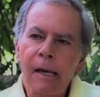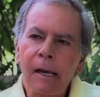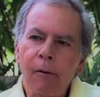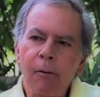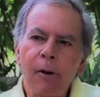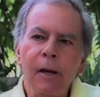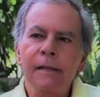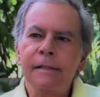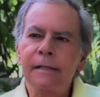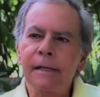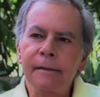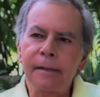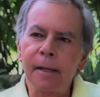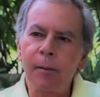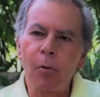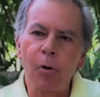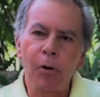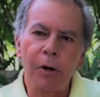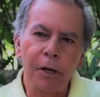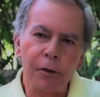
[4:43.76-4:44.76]
¿Cuál es el
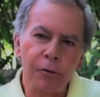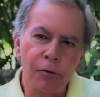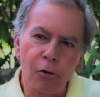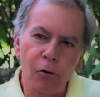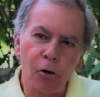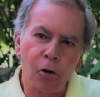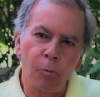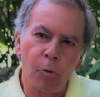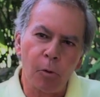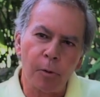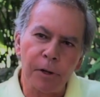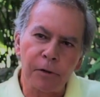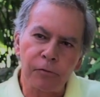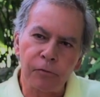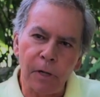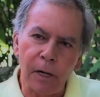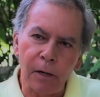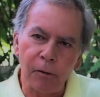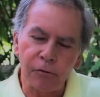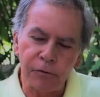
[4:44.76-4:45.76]
temor que yo como
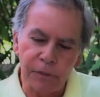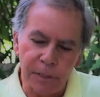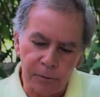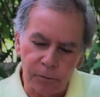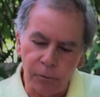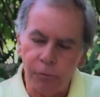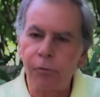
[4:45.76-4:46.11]
venezolano siento?